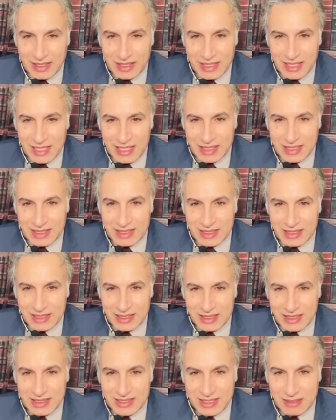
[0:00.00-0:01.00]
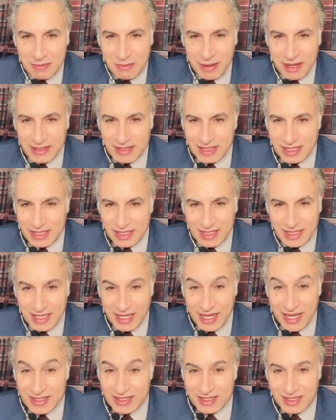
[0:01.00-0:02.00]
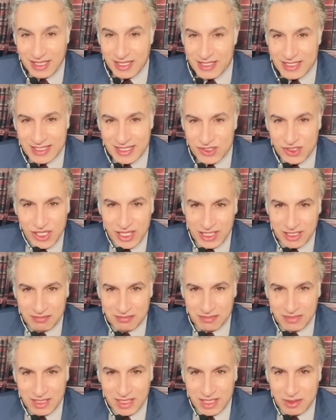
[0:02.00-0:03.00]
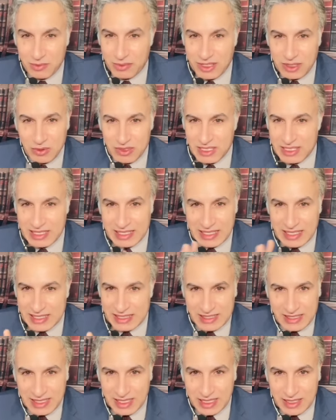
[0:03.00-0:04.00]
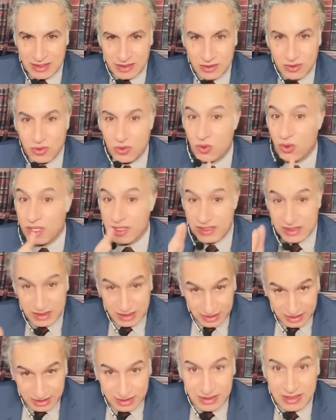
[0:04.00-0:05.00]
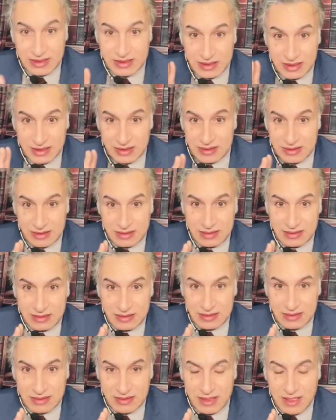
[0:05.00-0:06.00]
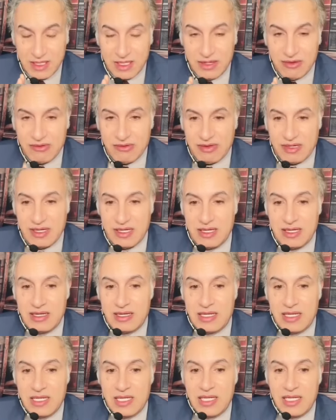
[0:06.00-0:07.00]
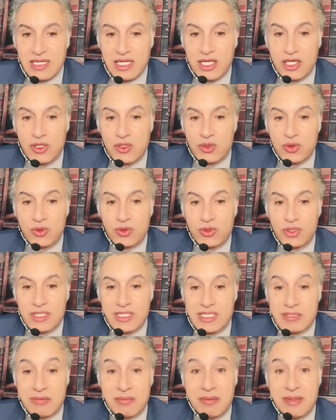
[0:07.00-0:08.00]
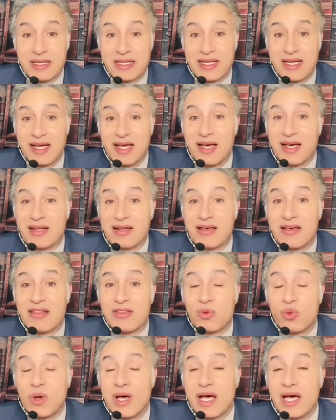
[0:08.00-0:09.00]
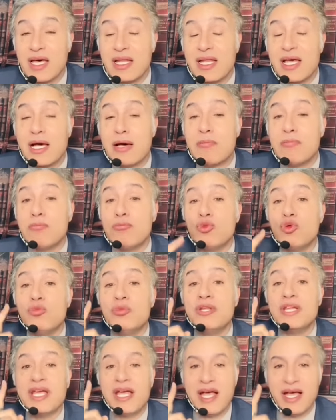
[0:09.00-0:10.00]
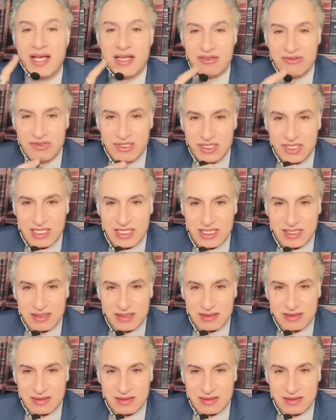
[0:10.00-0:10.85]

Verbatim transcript: يعني يسبب حياتك حياتك راح تصير جحيم يعني ممكن يوصلك للانتحار وقد تنتحر ف لانه يسبب لك أعراض وآلام مبرحة في الجسد